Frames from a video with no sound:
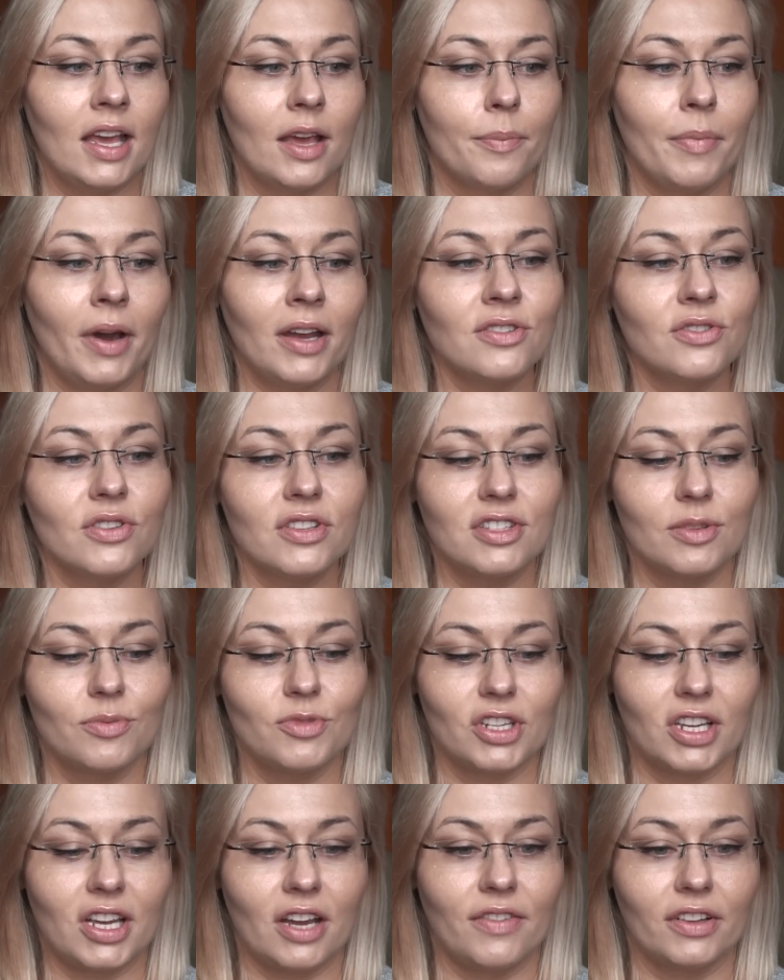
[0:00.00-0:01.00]
Bardzo jestem
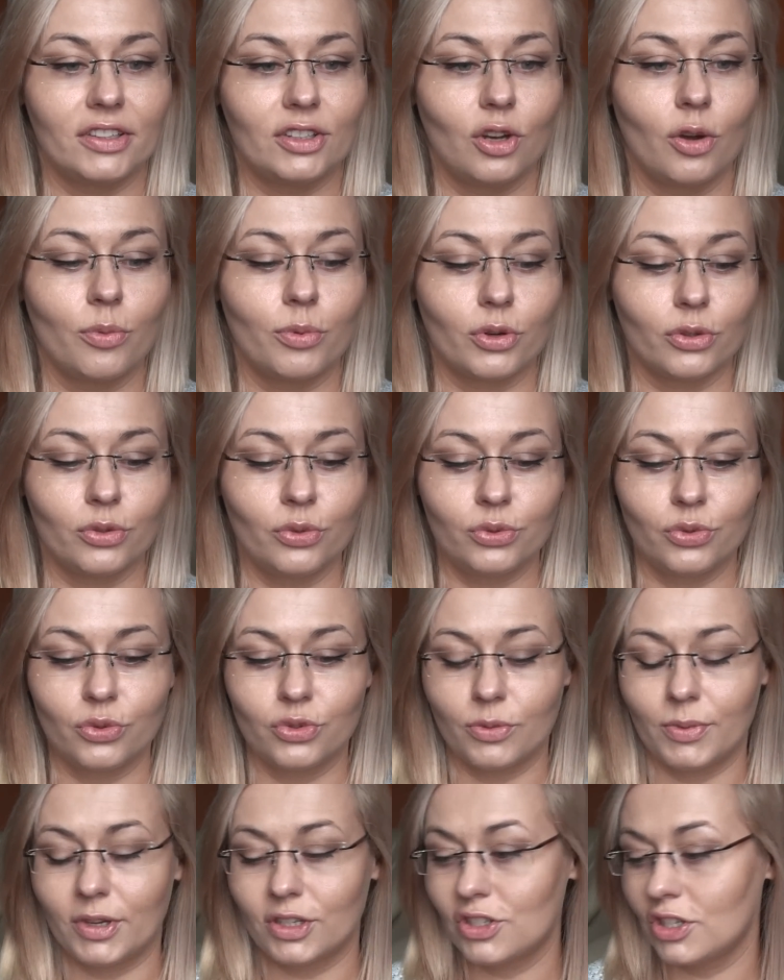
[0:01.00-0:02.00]
ciekawa tego produktu,
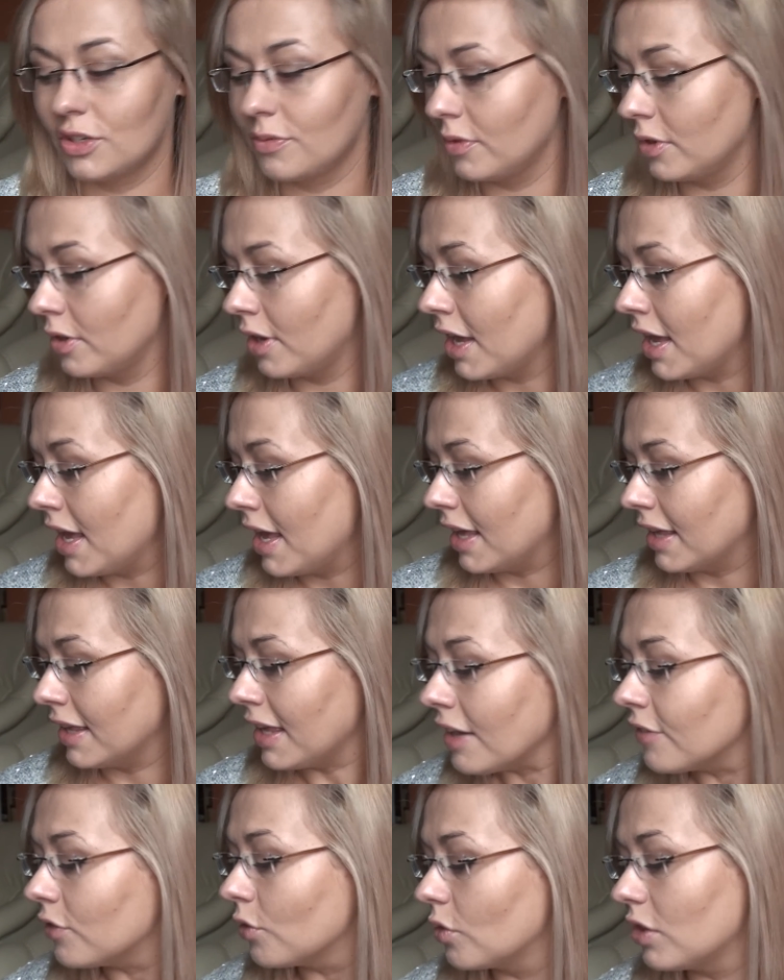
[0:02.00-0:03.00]
zobaczymy.
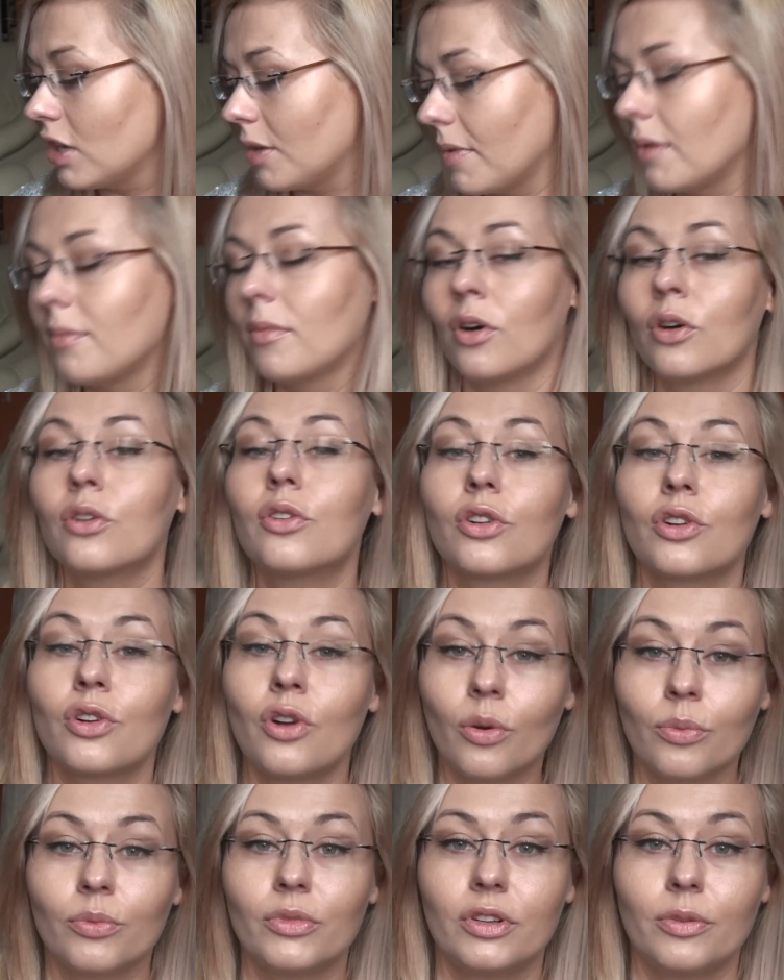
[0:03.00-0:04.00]
Ja w ogóle mam
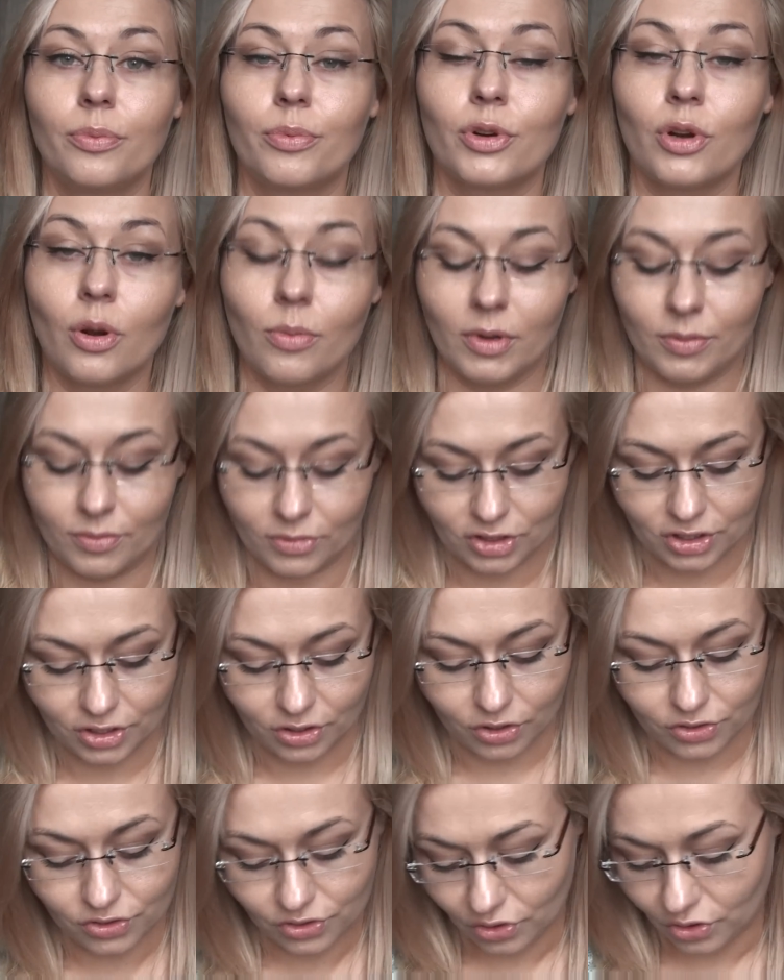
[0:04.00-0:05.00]
ogromny problem, jeśli
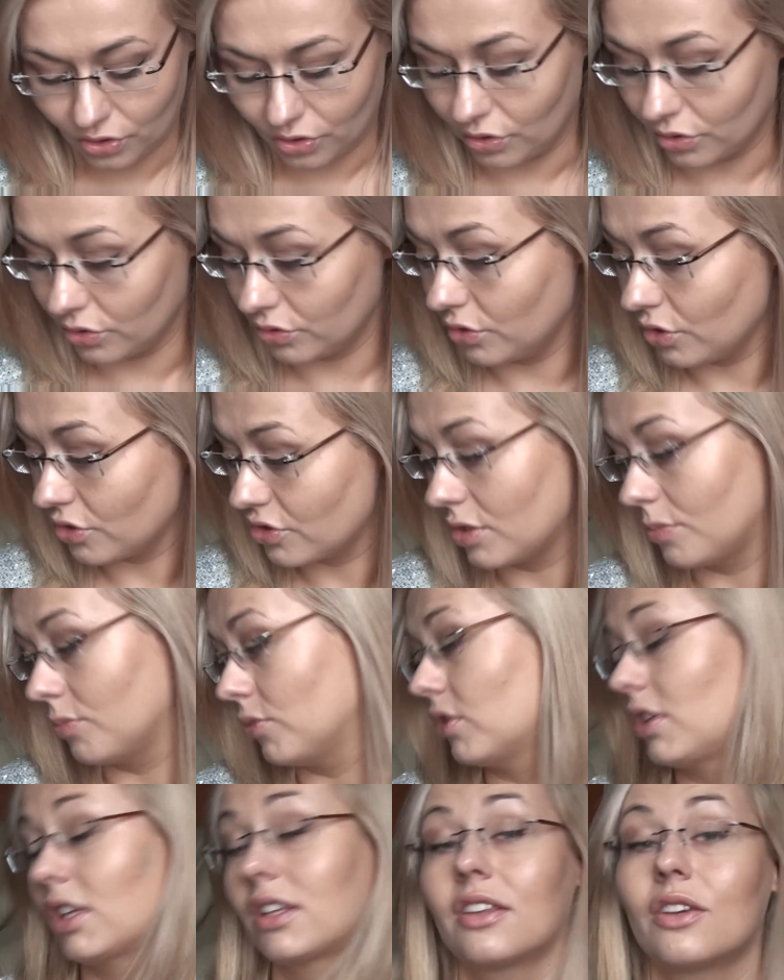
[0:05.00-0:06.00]
chodzi o dostęp
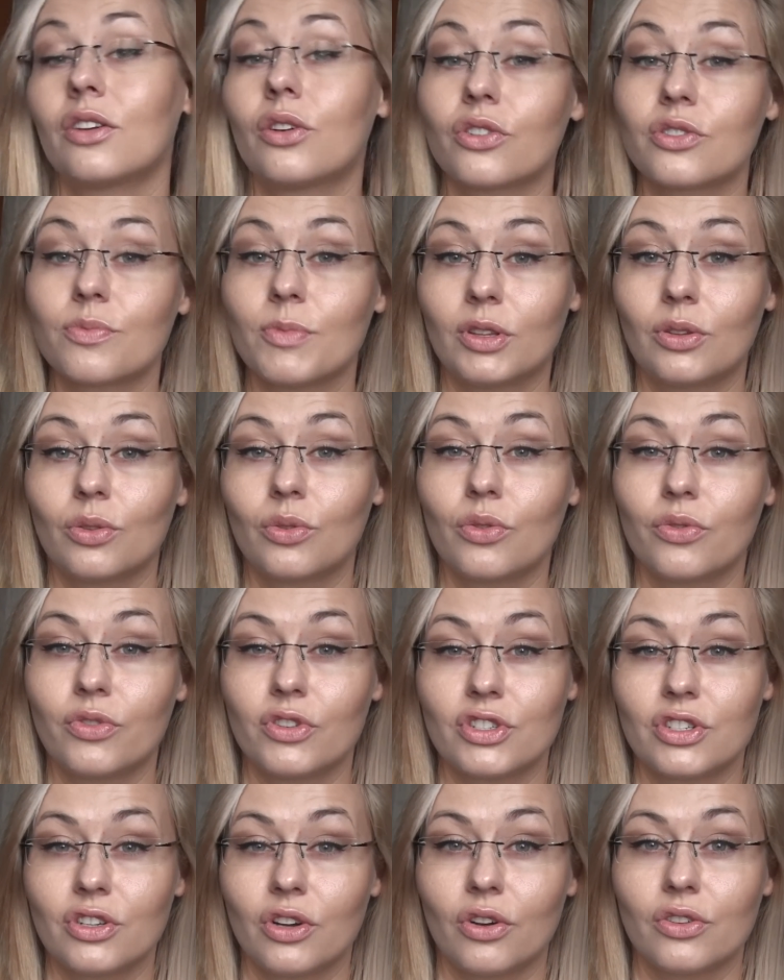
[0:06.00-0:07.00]
do takich kosmetyków,
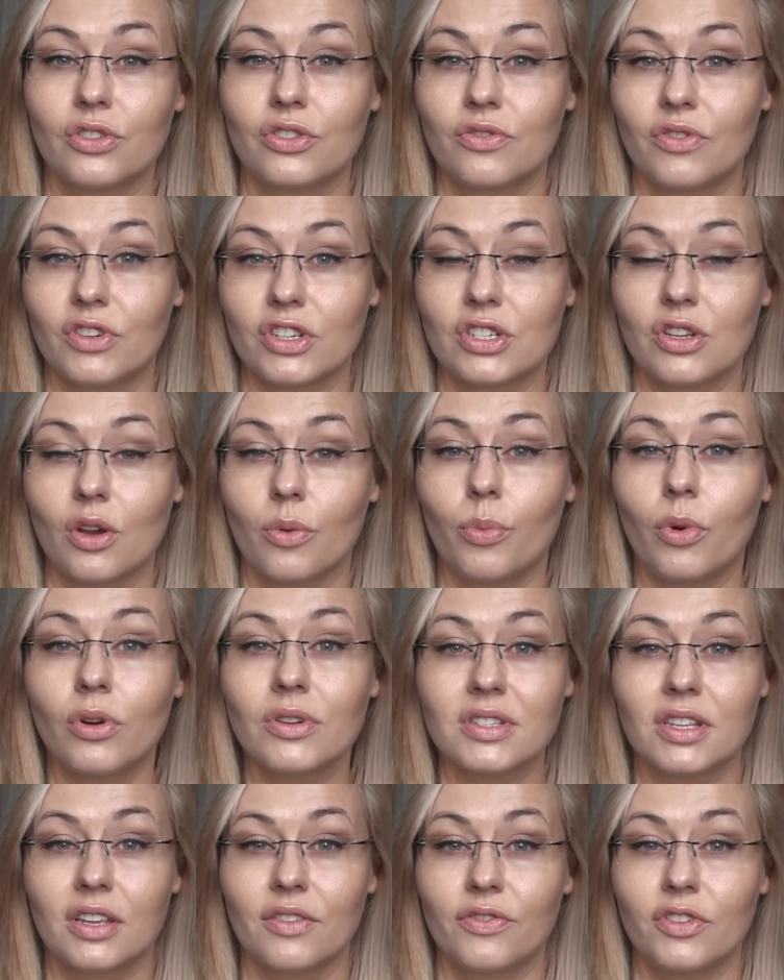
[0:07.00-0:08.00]
jeśli chodzi właśnie o
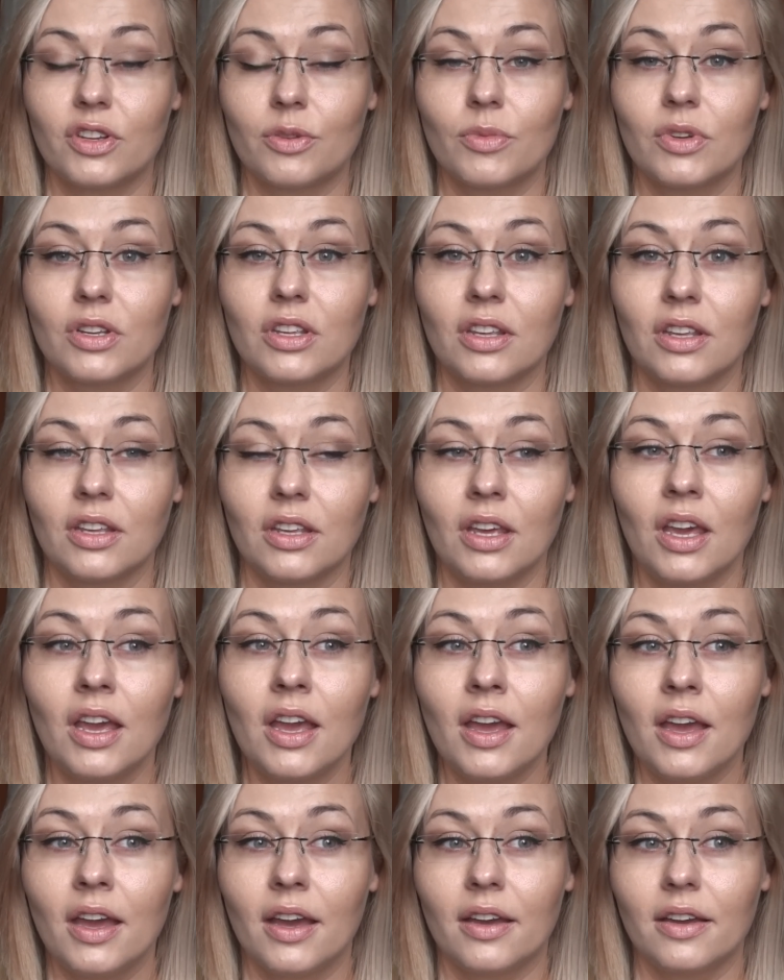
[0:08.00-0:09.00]
polskie firmy i
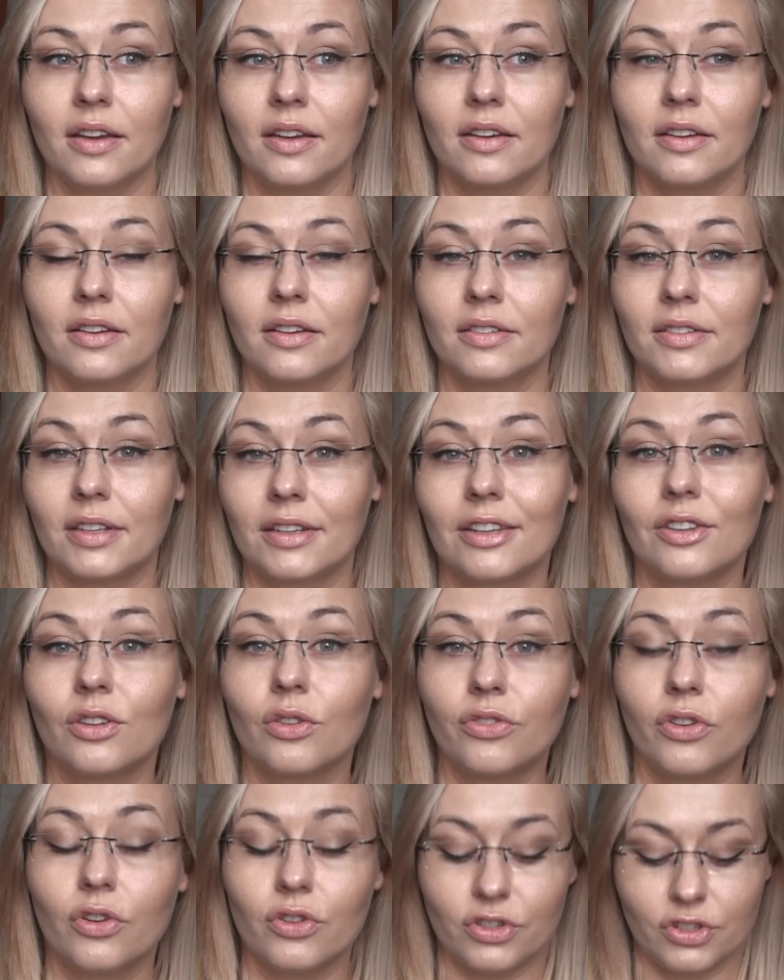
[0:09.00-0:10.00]
e, takie
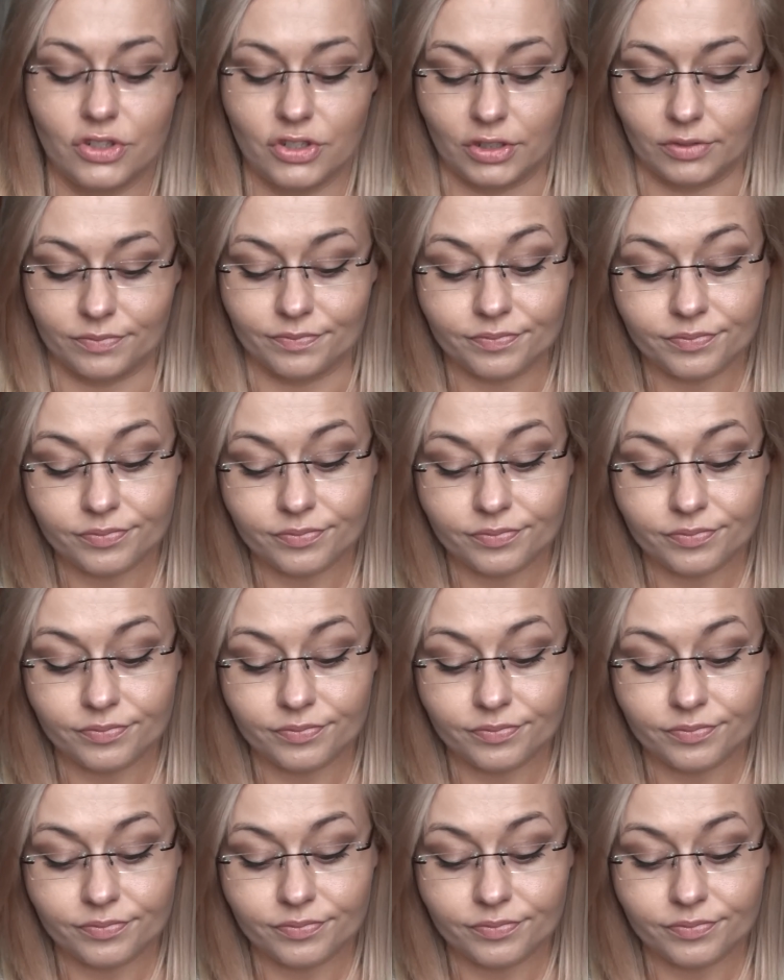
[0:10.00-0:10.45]
nowości.